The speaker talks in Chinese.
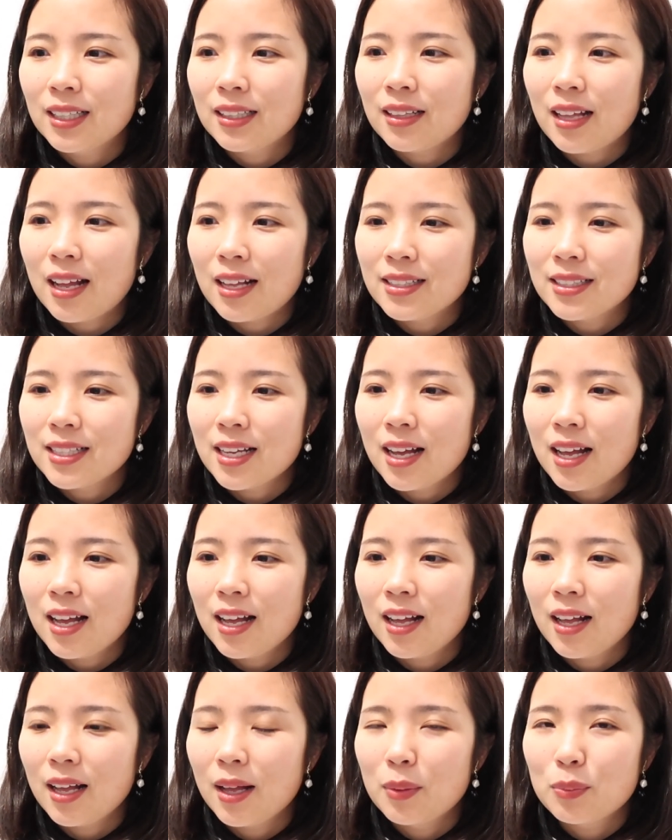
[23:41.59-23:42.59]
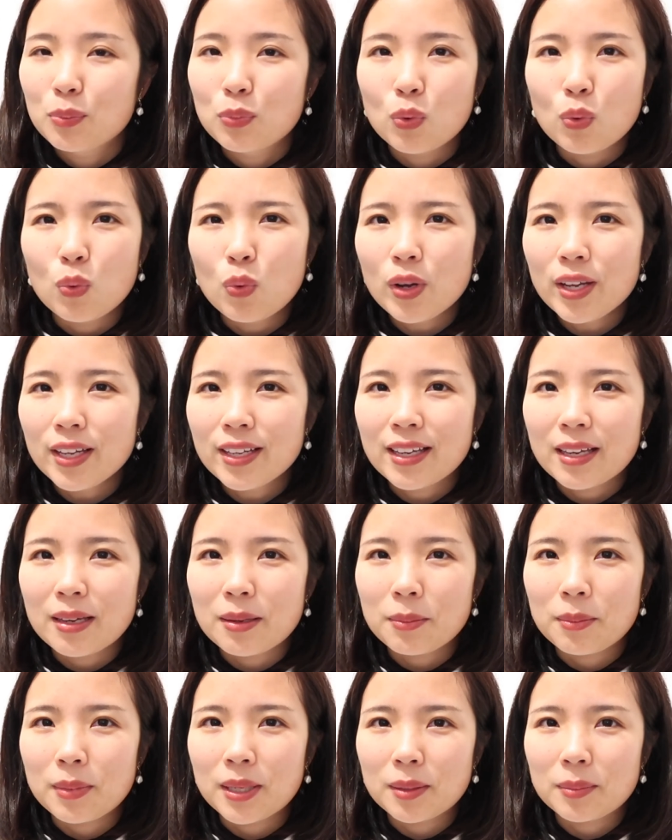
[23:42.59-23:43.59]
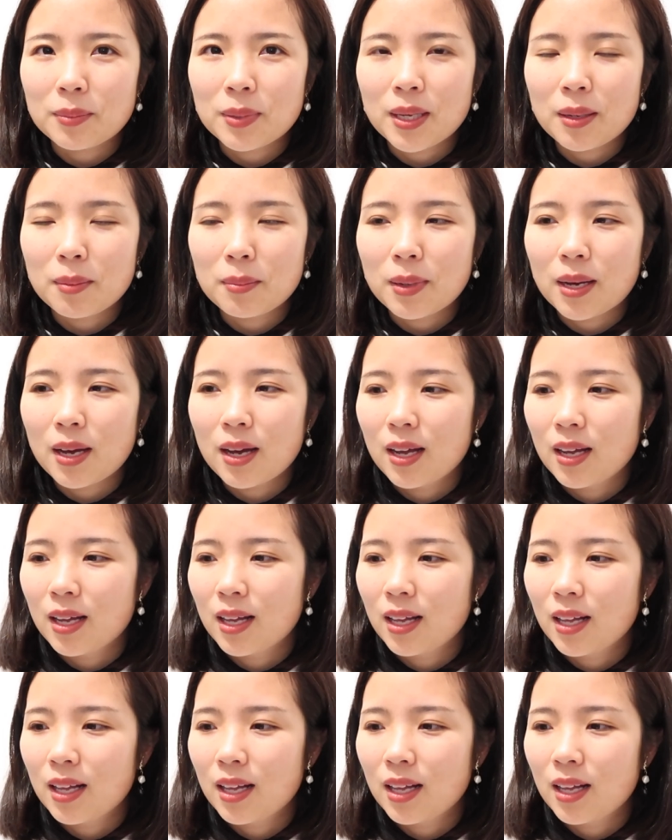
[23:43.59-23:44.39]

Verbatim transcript: 大家不会给名片吧？